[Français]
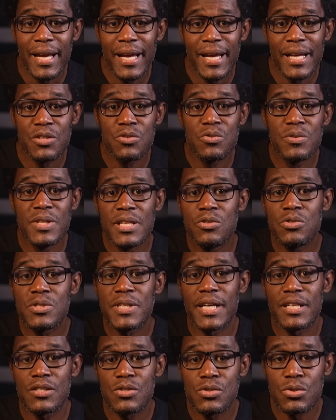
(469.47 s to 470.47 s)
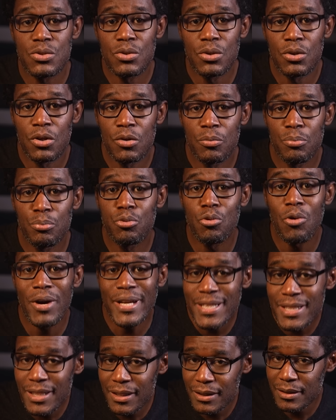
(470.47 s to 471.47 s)
est une illustration
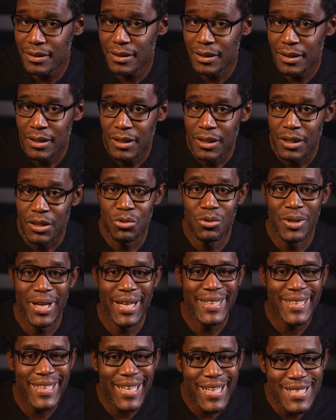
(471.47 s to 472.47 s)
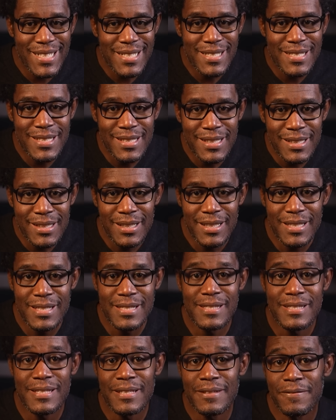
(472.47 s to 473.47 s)
poignante de la tragédie qui
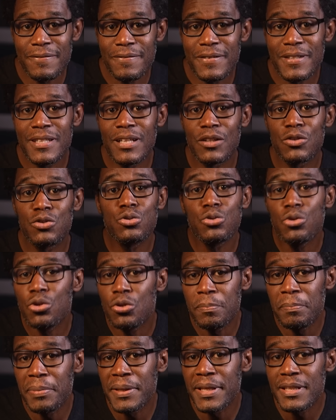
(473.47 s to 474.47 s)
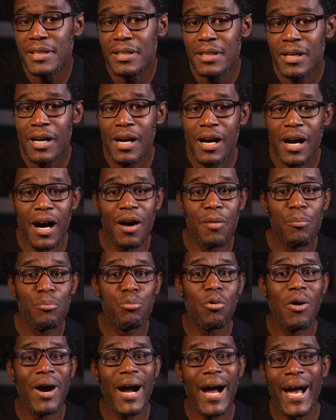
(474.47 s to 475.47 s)
sévit dans tout le pays en
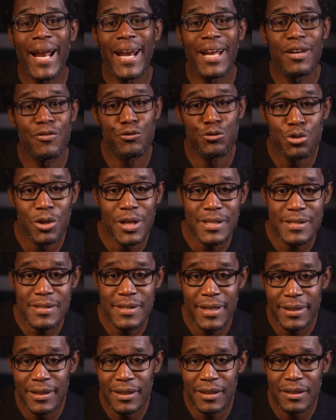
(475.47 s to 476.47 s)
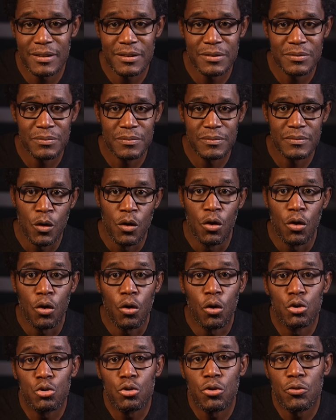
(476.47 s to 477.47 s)
poids à la violence des gangs.
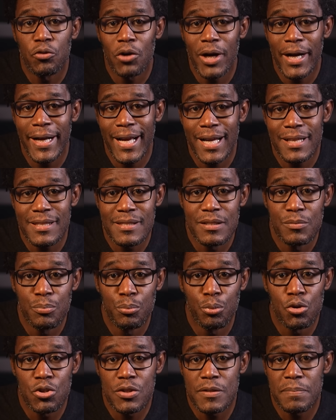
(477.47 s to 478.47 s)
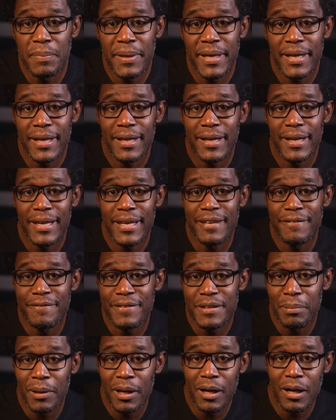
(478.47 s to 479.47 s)
Autrefois quartier prospère et
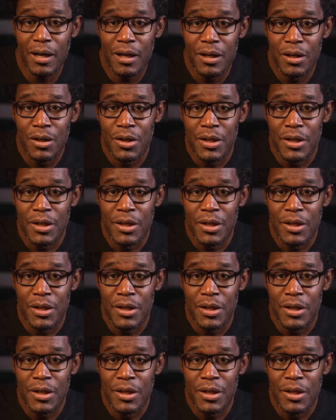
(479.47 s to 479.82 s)
vibrant,